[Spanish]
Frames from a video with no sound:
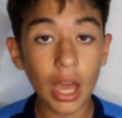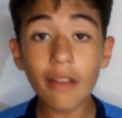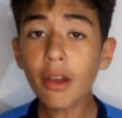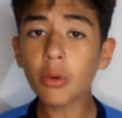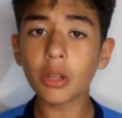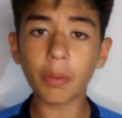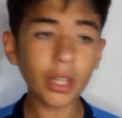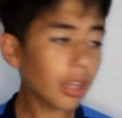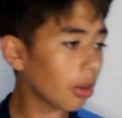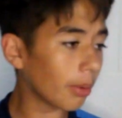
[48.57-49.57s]
Había buenos
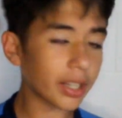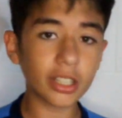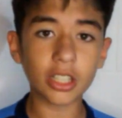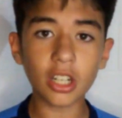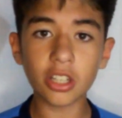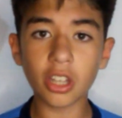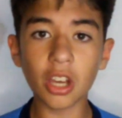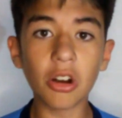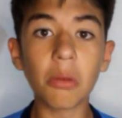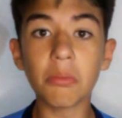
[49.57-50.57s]
partidos, Barça
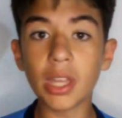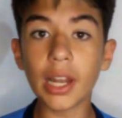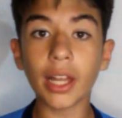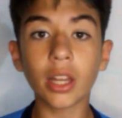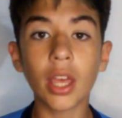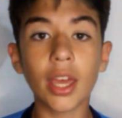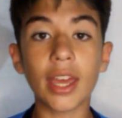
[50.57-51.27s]
Atlético, Milan,